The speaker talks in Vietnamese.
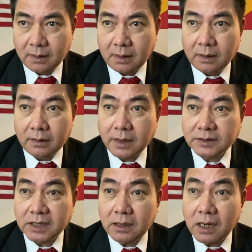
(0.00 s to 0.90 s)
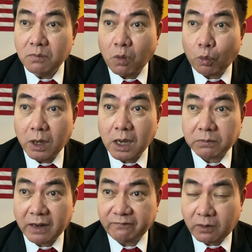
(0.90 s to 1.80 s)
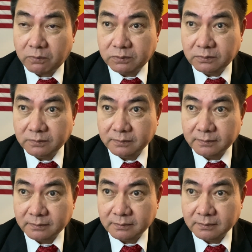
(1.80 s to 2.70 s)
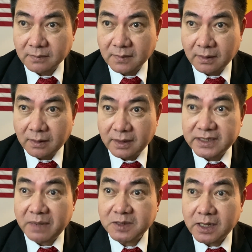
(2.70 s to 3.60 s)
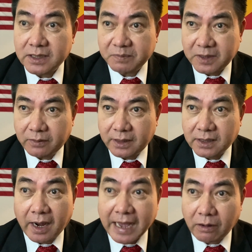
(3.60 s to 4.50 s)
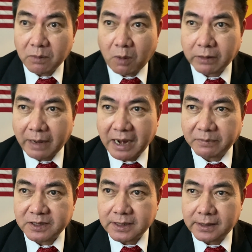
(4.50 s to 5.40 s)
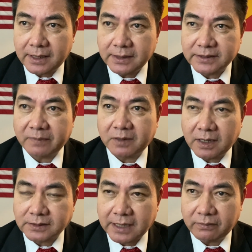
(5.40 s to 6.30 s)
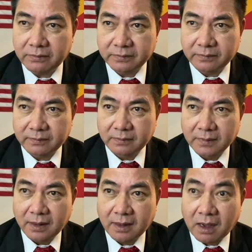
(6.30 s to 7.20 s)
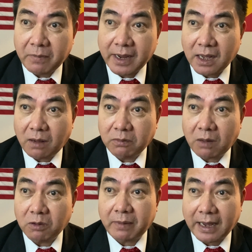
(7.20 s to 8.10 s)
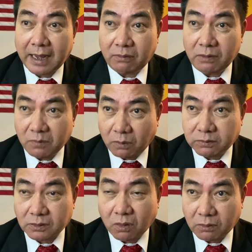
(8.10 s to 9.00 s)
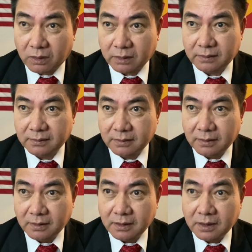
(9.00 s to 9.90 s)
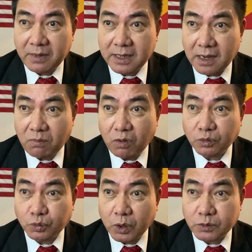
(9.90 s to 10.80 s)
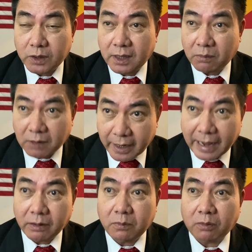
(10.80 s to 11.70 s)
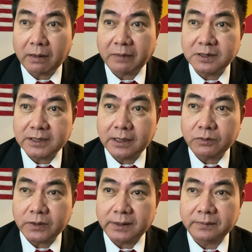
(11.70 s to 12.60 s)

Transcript: nên xin linh mục Nguyễn Ngọc Nam Phong dám chơi dám chịu đi cởi áo linh mục ra mà làm chính trị đi xem thử làm sao Hôm nay ông không có mặc áo linh mục là tốt rồi. Nhưng bây giờ ông muốn tuyên truyền ông cởi áo linh mục ra làm chính trị nói chuyện.